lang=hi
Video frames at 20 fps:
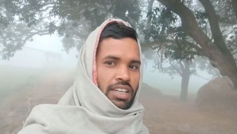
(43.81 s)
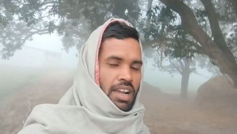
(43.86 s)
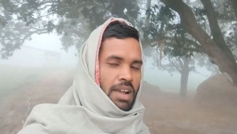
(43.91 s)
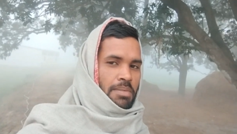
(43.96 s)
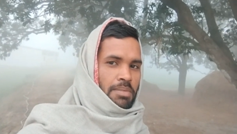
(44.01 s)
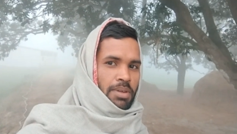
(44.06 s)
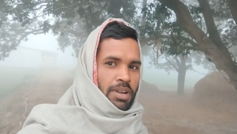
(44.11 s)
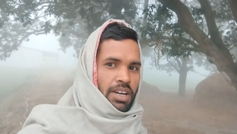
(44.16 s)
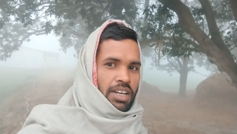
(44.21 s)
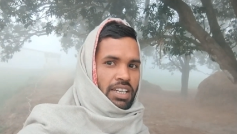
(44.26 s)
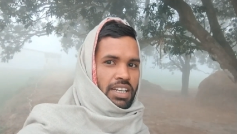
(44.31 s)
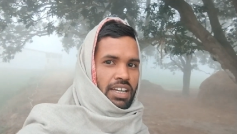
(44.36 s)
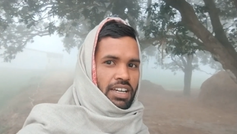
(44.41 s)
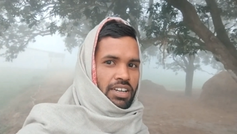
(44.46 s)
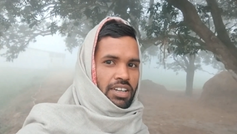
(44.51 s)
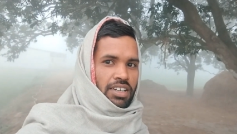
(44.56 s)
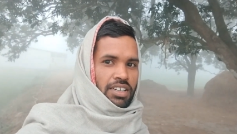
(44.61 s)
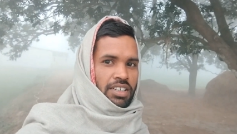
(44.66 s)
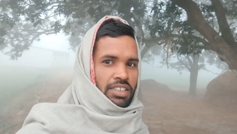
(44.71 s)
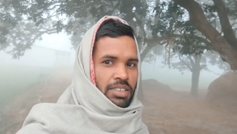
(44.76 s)
काम कर
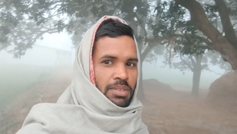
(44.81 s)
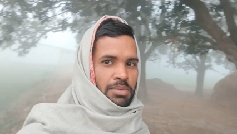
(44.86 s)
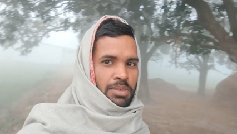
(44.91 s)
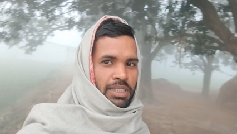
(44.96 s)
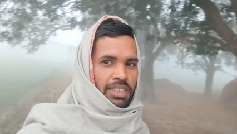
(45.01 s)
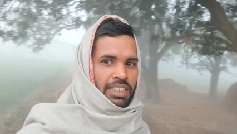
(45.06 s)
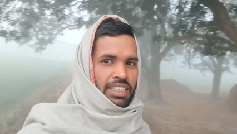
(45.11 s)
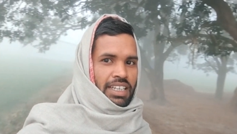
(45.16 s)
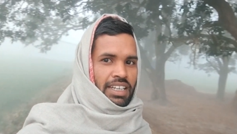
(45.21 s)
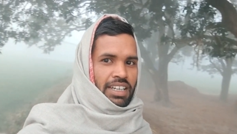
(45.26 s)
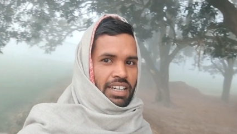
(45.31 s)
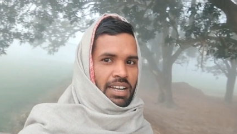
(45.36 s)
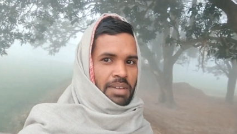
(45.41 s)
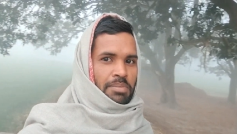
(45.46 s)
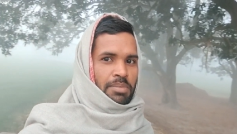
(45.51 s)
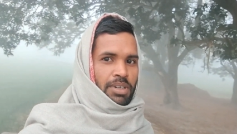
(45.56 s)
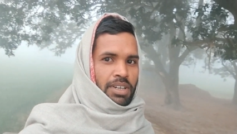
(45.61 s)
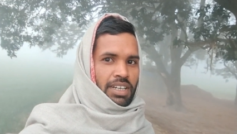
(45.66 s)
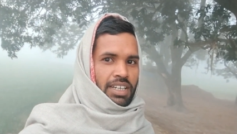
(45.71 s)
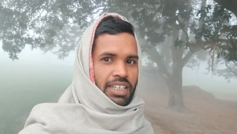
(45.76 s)
लिया कल ख़त्म कर दिया
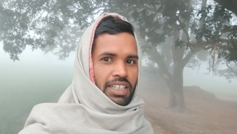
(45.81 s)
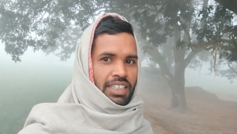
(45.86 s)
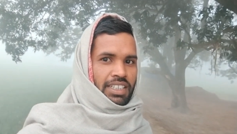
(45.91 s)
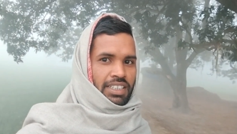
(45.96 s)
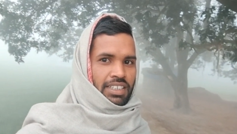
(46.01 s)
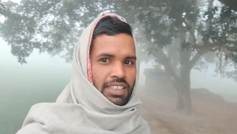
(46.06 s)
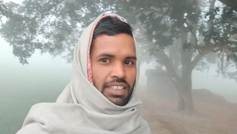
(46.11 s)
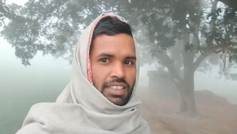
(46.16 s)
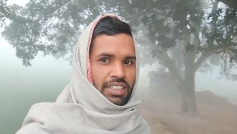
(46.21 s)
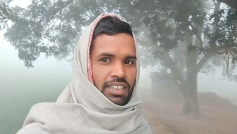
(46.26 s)
काम करके